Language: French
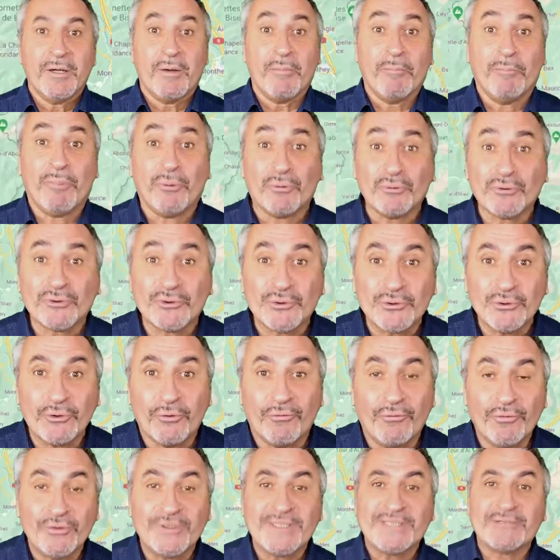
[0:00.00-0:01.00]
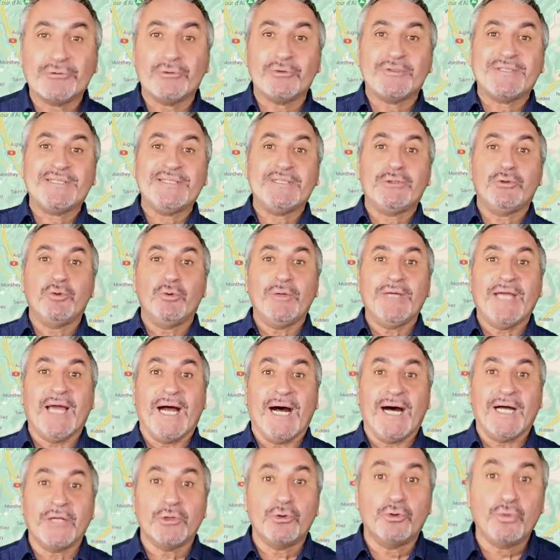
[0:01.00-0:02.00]
Bonjour, vous êtes situé
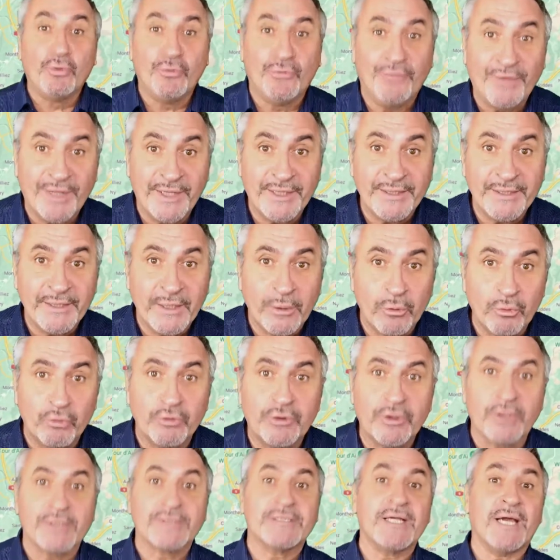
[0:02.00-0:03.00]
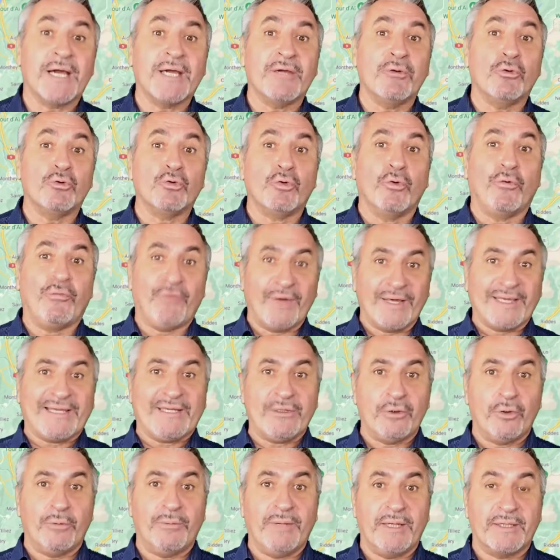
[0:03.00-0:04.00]
à Douvaine ou dans un rayon de 20
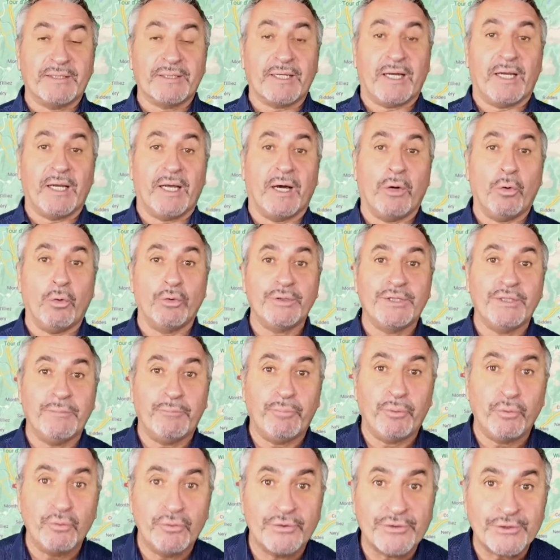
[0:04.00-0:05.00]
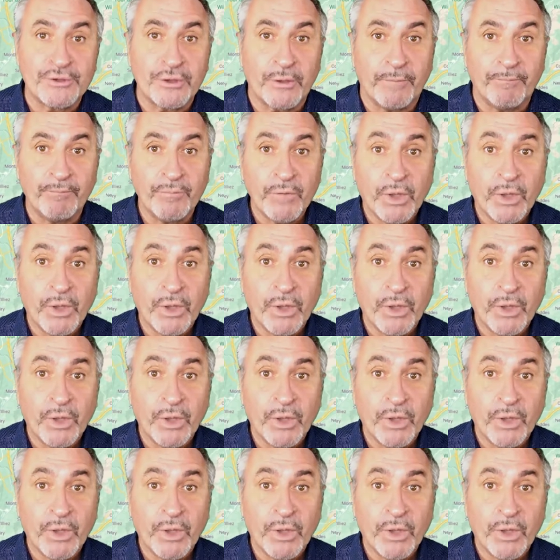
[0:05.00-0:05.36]
km à la ronde et plus.